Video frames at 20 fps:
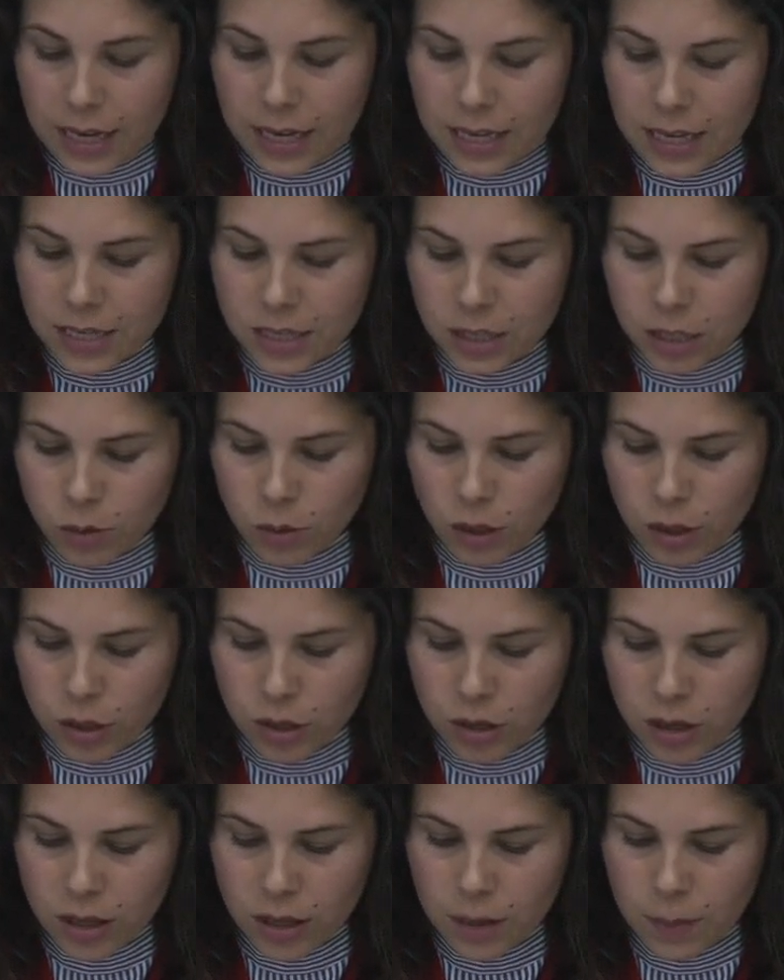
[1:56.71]
y en
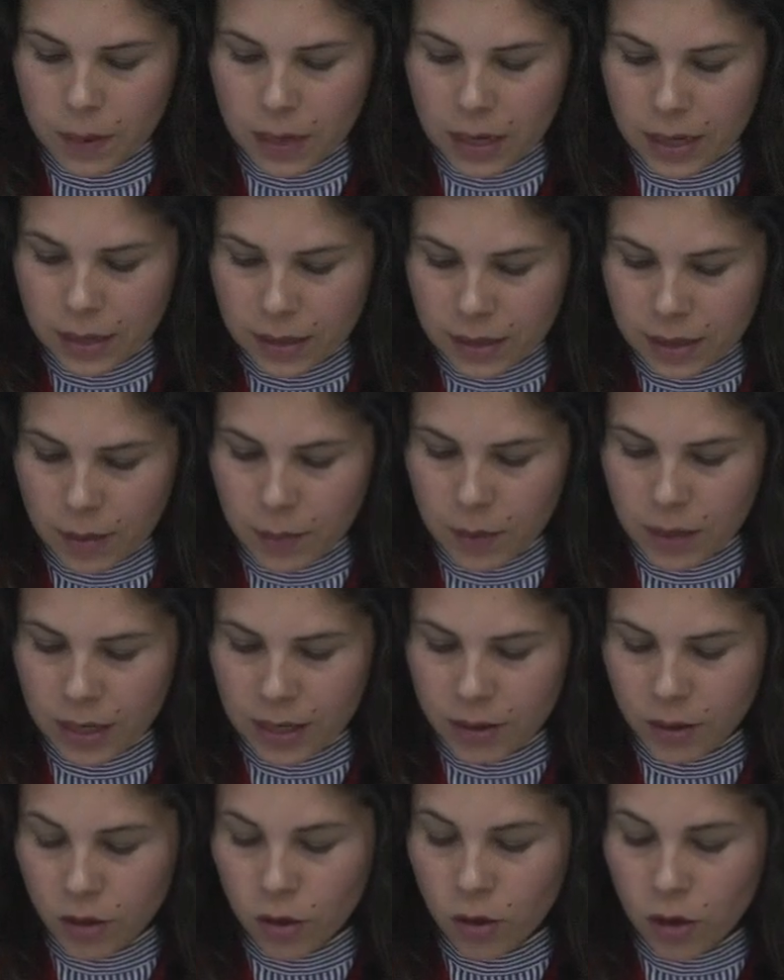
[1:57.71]
situaciones de,
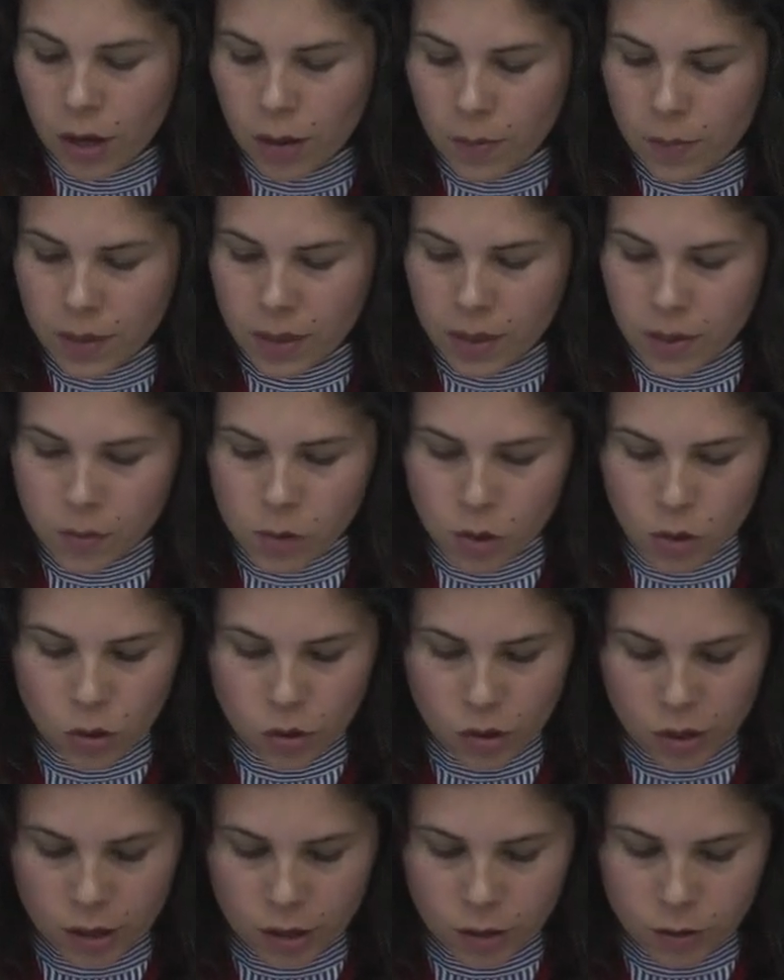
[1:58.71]
peligro
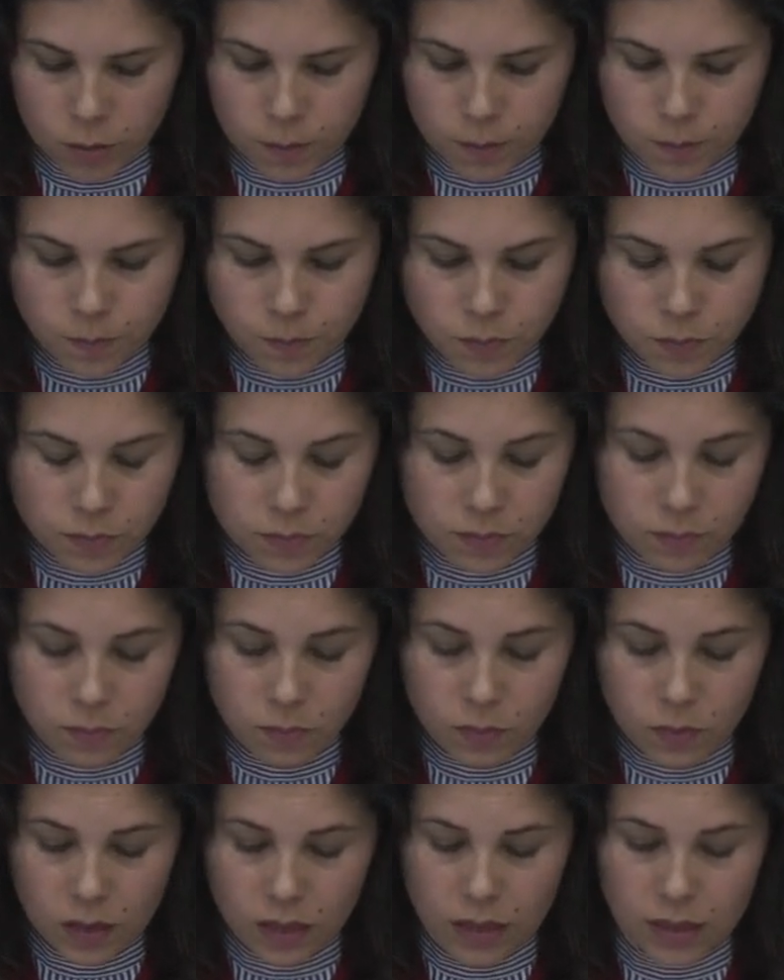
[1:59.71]
epidemiológico.
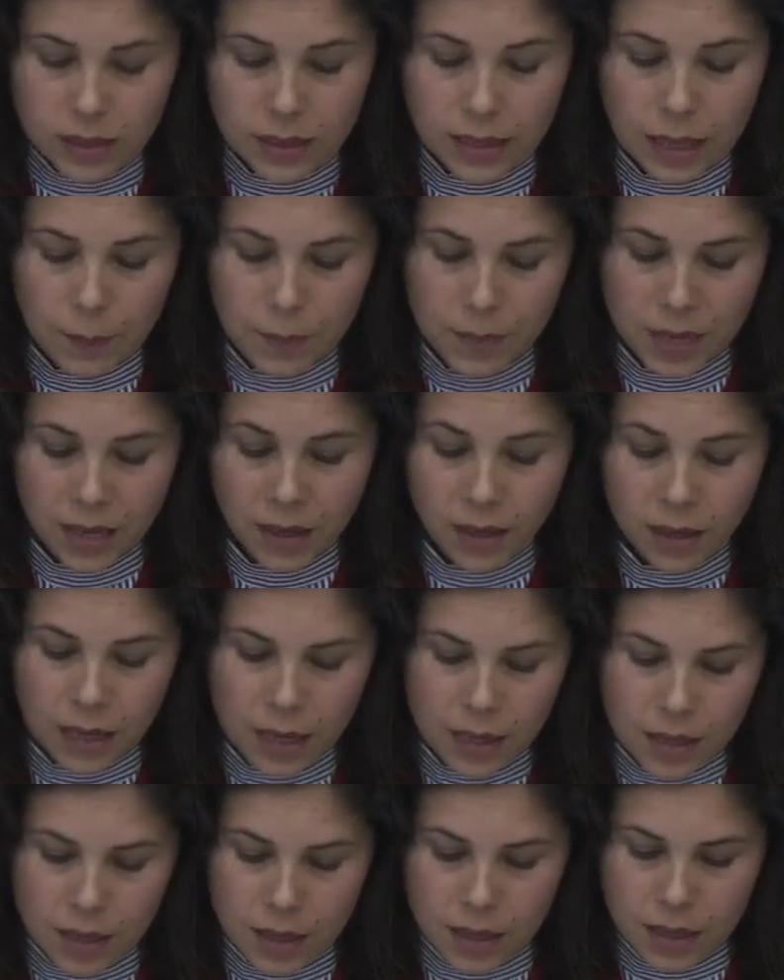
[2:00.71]
También
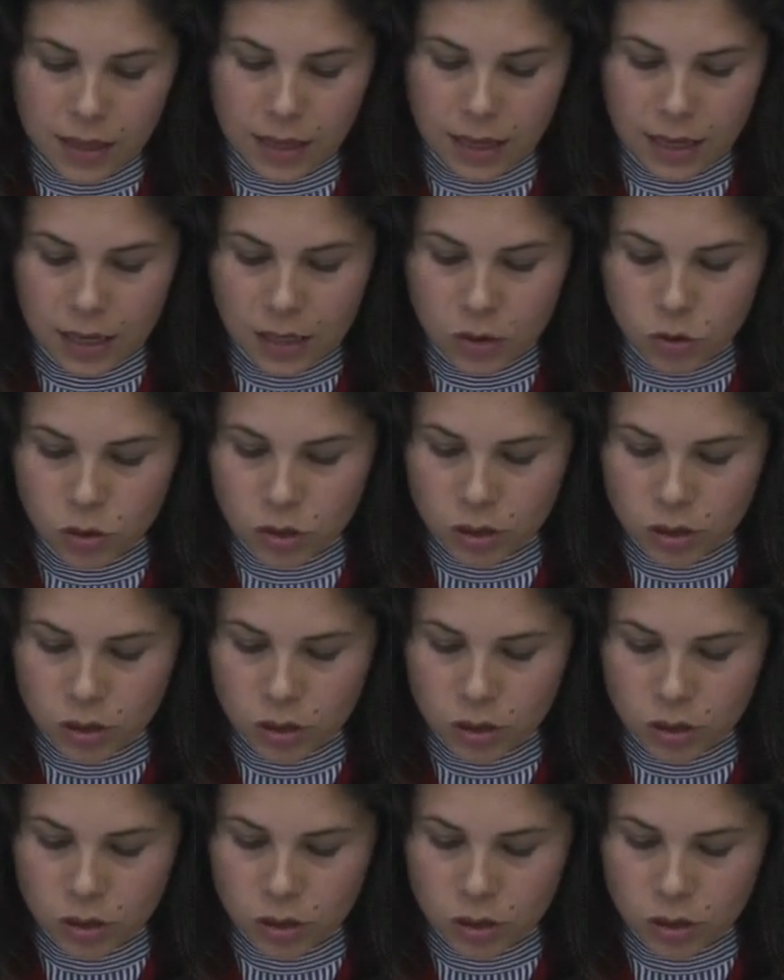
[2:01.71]
es de destacar su